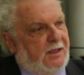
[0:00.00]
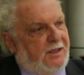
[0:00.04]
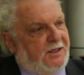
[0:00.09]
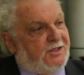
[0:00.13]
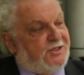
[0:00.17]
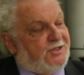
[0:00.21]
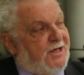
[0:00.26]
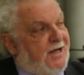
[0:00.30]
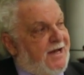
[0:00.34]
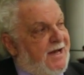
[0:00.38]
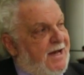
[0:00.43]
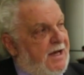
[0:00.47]

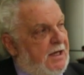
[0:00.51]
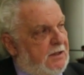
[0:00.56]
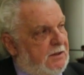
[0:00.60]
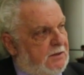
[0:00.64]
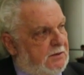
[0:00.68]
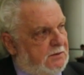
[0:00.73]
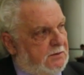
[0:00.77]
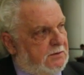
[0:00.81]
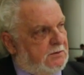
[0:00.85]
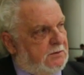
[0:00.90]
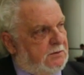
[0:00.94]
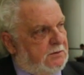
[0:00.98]
Já
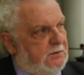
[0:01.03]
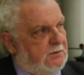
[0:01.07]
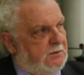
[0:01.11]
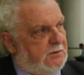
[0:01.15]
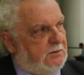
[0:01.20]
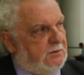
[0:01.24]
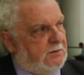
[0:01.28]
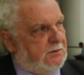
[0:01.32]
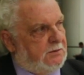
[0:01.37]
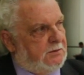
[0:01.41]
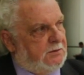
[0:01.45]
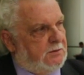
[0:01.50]

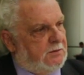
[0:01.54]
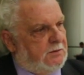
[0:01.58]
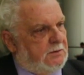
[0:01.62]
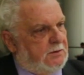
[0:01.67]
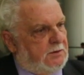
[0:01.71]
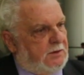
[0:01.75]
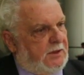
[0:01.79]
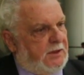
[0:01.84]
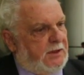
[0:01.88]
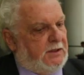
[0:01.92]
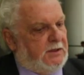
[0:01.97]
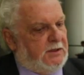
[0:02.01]

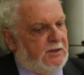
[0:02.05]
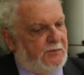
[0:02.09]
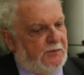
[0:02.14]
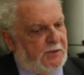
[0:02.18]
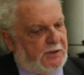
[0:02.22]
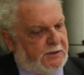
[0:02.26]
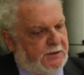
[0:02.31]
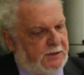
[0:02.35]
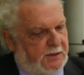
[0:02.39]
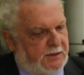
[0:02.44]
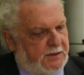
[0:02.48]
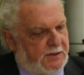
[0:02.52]
em
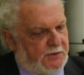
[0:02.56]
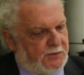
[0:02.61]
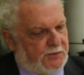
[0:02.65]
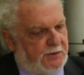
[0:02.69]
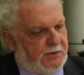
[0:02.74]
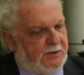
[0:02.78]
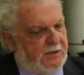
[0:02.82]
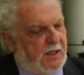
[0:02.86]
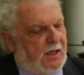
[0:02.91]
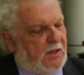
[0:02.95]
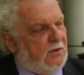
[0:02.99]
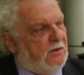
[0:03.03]
nível
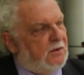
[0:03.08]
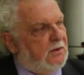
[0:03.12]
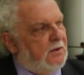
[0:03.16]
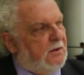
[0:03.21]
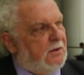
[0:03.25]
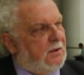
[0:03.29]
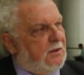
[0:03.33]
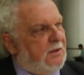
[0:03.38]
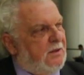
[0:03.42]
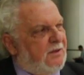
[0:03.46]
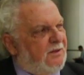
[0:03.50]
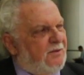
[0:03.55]
internacional,
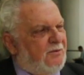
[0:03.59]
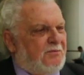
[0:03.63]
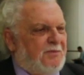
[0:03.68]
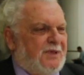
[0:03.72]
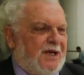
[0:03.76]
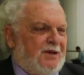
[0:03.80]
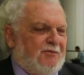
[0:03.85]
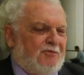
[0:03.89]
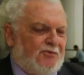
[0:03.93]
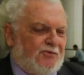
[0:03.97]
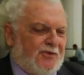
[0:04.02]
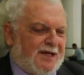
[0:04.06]

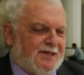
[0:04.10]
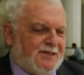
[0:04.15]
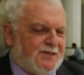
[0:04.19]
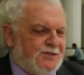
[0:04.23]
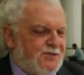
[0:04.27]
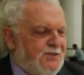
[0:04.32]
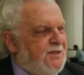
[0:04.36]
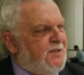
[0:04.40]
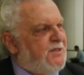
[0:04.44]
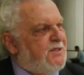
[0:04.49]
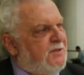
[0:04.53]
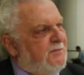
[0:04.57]
uma
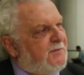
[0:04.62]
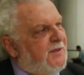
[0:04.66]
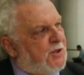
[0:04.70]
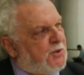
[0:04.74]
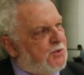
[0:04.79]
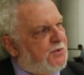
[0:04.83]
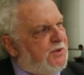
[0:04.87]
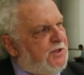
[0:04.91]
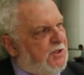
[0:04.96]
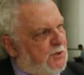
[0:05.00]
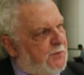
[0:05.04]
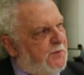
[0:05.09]
vastíssima
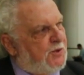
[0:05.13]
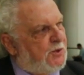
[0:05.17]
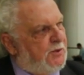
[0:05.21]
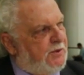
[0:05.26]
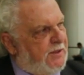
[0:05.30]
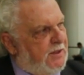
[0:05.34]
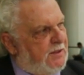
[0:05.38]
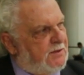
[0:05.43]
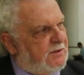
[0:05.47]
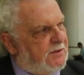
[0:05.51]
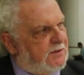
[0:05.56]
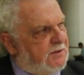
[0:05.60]

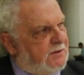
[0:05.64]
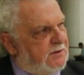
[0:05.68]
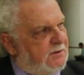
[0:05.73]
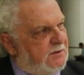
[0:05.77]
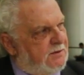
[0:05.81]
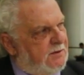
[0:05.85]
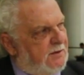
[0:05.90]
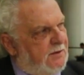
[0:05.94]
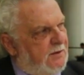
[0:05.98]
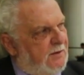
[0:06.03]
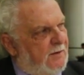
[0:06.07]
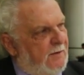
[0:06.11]
jurisprudência
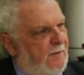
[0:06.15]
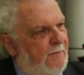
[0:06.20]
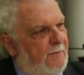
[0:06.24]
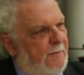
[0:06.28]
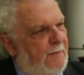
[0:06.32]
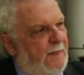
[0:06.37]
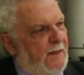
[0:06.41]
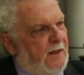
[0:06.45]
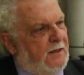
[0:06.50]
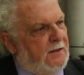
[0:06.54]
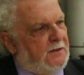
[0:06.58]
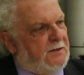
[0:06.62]

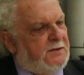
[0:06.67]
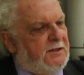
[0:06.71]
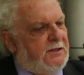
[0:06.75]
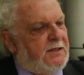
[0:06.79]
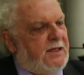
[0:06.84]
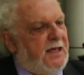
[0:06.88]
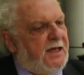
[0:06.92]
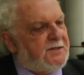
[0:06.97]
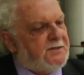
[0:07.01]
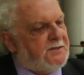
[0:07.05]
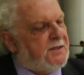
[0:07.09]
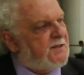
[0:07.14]
de
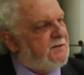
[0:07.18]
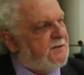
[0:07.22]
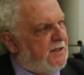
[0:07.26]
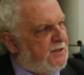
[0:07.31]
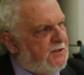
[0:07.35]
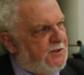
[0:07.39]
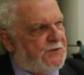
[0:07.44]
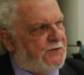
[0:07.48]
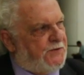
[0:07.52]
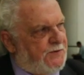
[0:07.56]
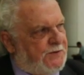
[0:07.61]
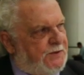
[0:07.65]
que estas
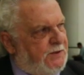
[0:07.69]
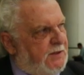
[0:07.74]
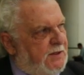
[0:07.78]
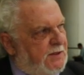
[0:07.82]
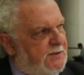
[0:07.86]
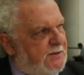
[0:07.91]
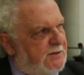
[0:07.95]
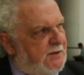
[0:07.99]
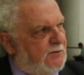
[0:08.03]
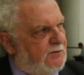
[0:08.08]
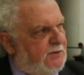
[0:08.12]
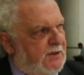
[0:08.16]

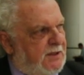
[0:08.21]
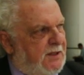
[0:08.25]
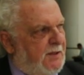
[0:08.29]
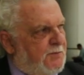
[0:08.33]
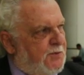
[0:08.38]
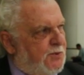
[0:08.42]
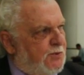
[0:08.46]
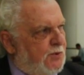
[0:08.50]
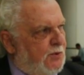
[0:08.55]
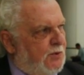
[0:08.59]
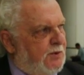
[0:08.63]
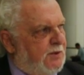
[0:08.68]
anistias não têm
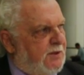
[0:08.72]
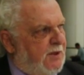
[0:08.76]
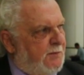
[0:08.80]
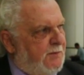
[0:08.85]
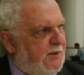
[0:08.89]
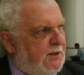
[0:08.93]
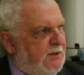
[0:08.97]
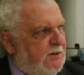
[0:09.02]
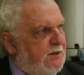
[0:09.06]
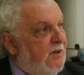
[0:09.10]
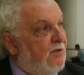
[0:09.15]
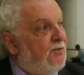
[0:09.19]

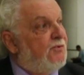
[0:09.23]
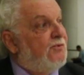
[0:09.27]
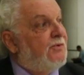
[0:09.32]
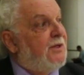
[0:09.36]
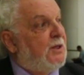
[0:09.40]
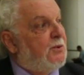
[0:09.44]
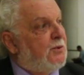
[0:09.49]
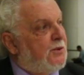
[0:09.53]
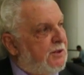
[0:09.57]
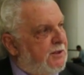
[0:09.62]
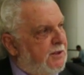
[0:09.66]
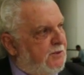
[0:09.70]
absolutamente
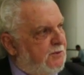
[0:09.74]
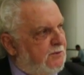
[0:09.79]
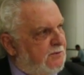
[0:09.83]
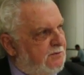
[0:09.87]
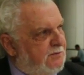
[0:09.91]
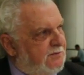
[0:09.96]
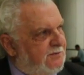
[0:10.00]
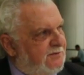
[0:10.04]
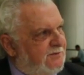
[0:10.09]
valor nenhum,